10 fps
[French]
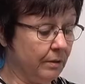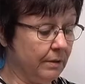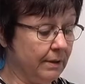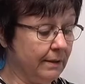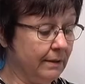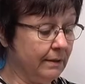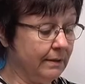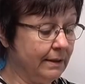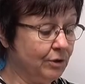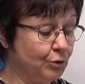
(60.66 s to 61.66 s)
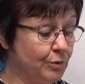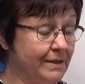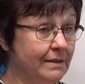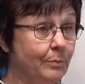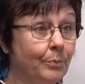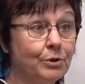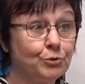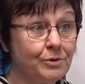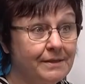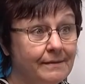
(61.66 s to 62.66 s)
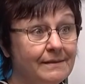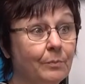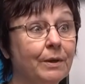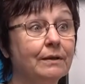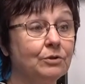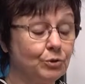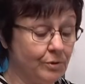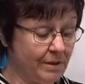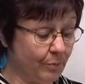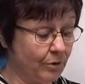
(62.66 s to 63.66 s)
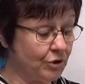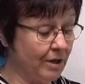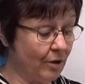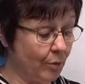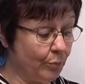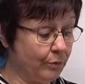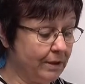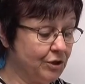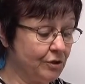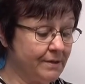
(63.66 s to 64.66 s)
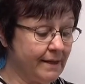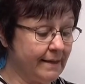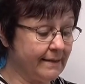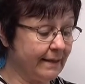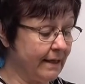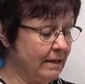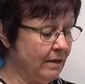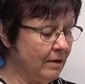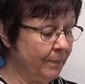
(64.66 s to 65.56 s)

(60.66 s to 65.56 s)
dès, jeudi, pas jeudi cette semaine, jeudi prochain, on peut déjà s'inscrire.